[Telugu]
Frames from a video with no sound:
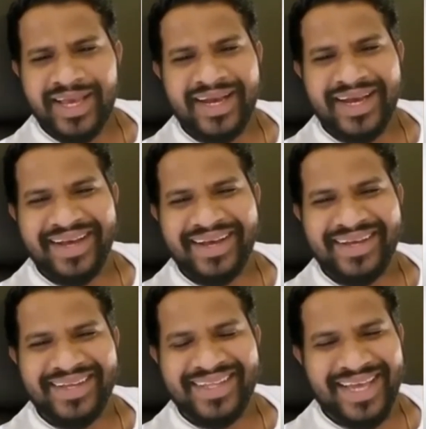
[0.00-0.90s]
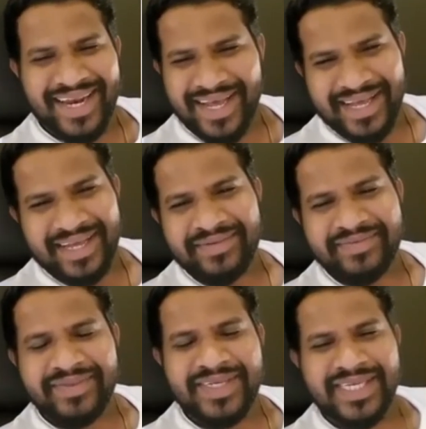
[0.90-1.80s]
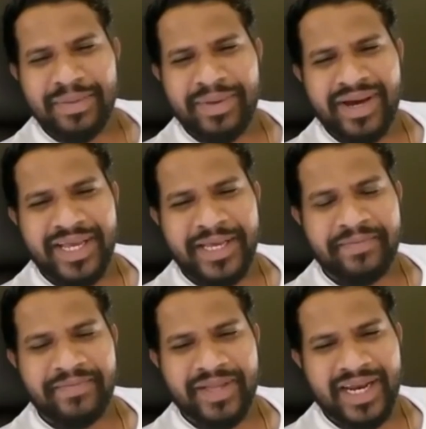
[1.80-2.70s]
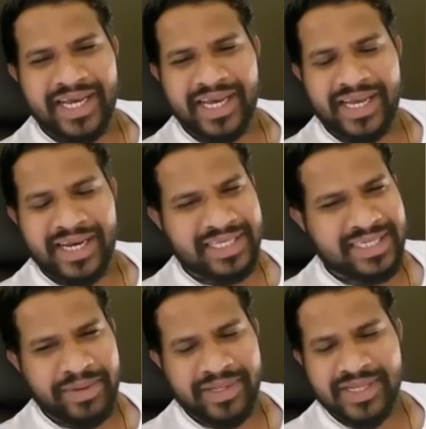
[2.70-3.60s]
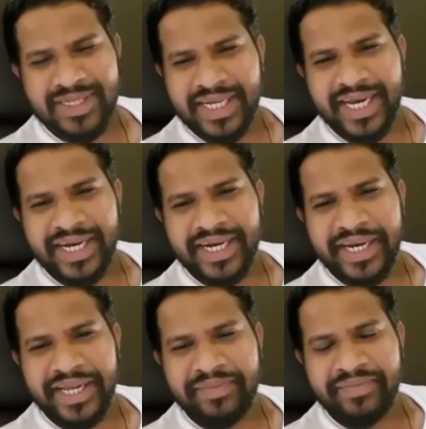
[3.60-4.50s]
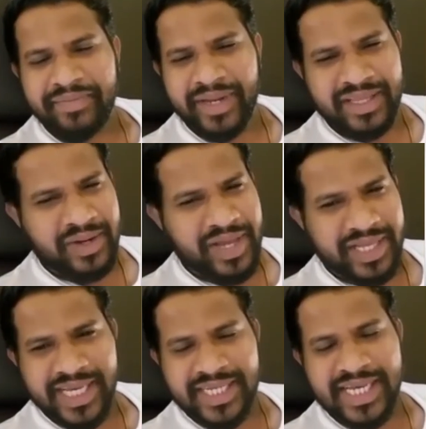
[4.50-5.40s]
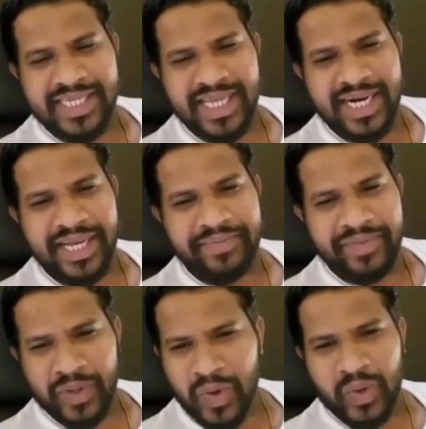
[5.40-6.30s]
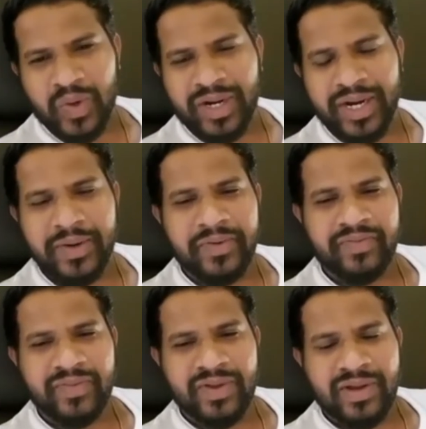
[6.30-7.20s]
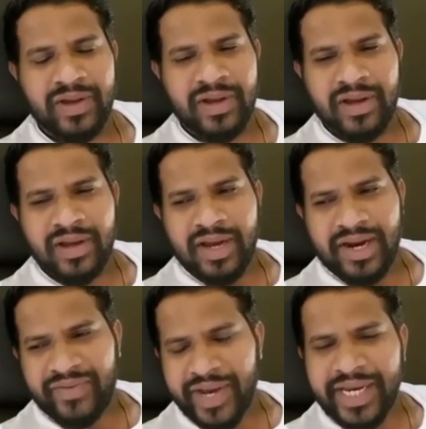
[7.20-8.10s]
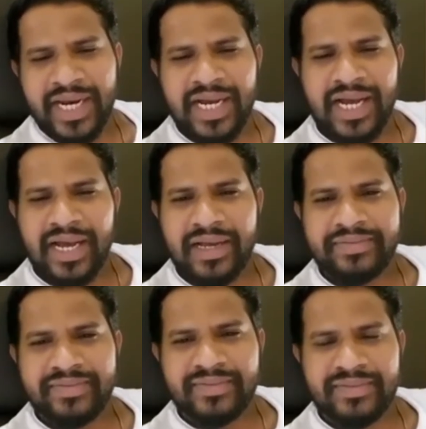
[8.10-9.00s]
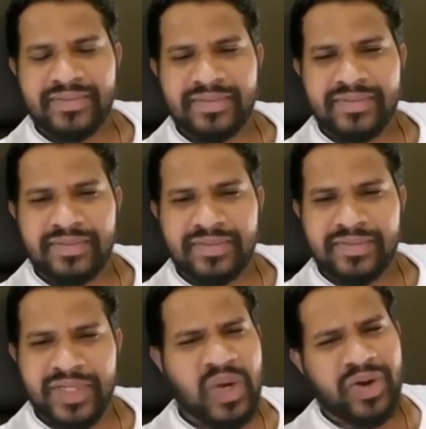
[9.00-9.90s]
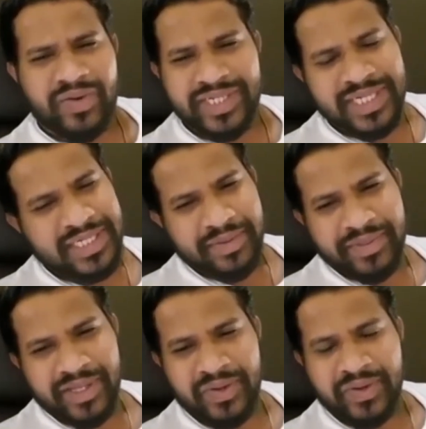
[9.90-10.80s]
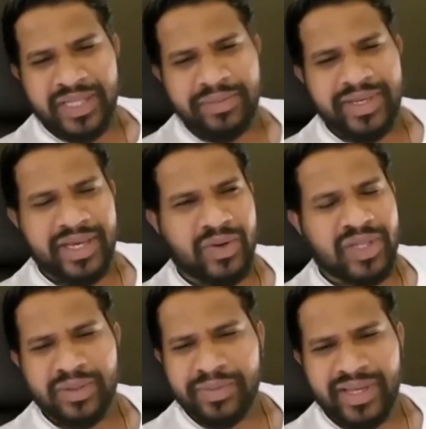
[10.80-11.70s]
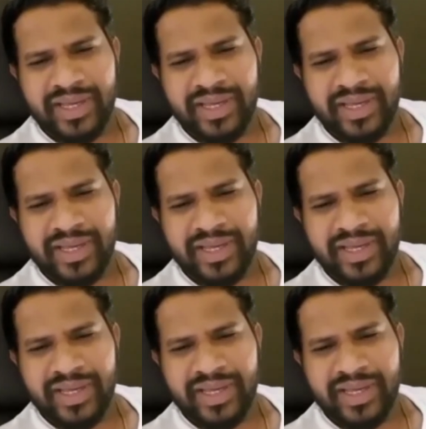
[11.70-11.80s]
ఇంకా ఇలా ఈ సినిమాని అలాగే నా జబర్దస్త్ రీఎంట్రీని మీరు అందరూ ఎంజాయ్ చేస్తారని కోరుకుంటున్నాను అండ్ ఫైనల్గా నేను ఒక విషయం చెప్తాను అది మీ కొంత